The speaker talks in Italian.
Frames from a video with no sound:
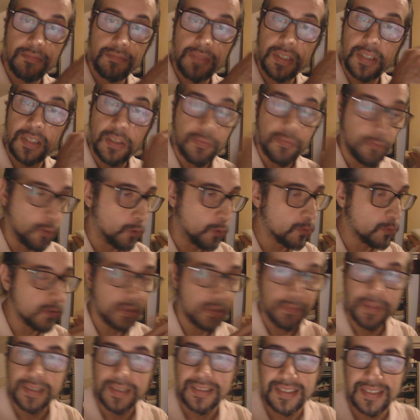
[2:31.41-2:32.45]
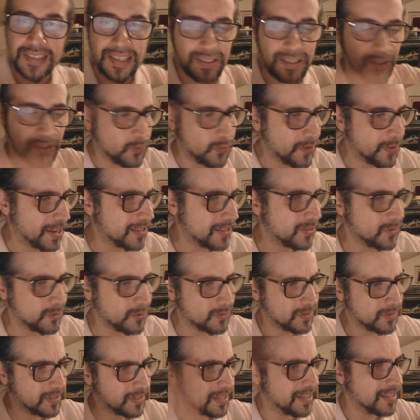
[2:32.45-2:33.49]
i tifosi, ma sia di
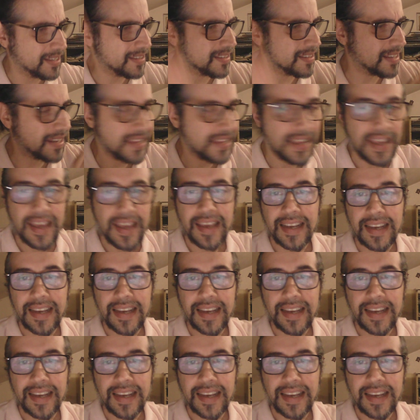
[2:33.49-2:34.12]
Juventus, di Inter,